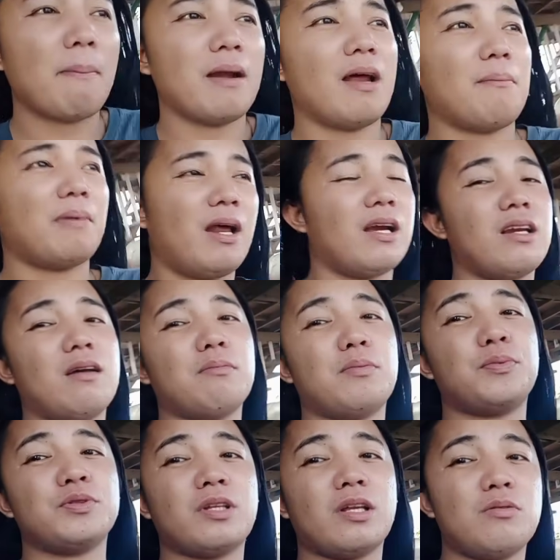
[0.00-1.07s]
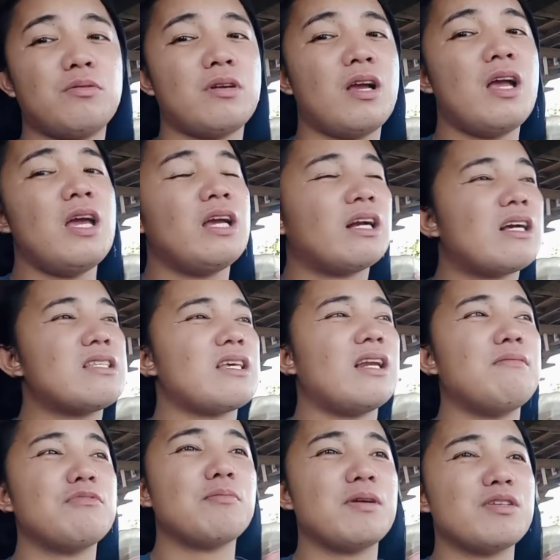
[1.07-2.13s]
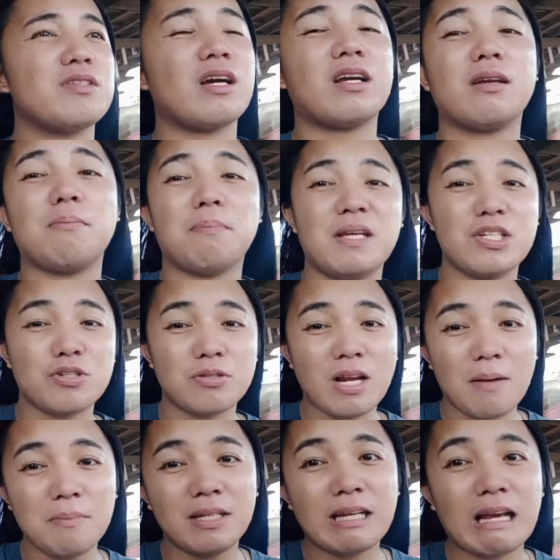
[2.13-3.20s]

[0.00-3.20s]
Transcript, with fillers: lang palagi nakapunta doon. Kasi alam niyo ba yung sakripisyo namin,